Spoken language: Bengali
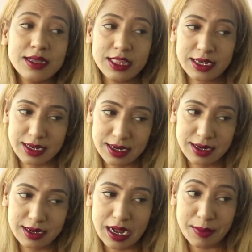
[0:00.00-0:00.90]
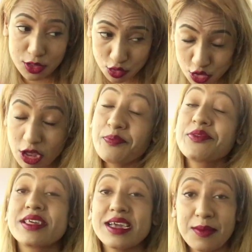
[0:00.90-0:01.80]
যেটা আমার জন্য
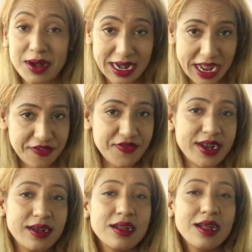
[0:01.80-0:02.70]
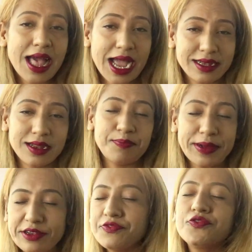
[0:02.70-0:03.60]
সবচেয়ে আমার লাইফের একটা
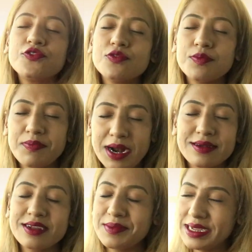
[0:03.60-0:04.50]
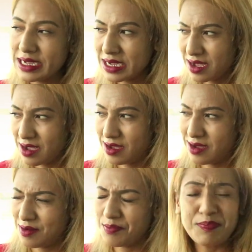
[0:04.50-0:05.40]
পেনফুল পার্ট আমি
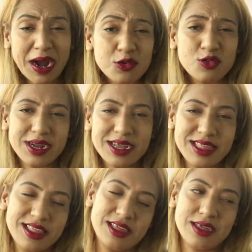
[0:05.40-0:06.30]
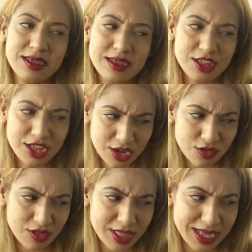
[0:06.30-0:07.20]
পার করে আসছি সেটা
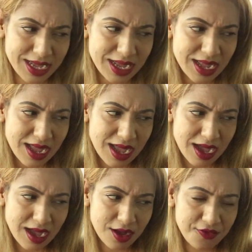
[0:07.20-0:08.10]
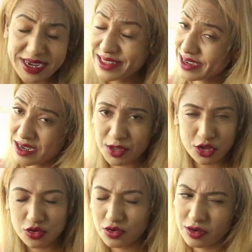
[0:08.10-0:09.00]
হচ্ছে ফার্স্টে আমি
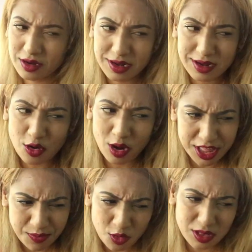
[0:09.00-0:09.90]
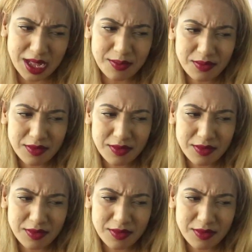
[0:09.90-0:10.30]
যখন কলেজে পড়তাম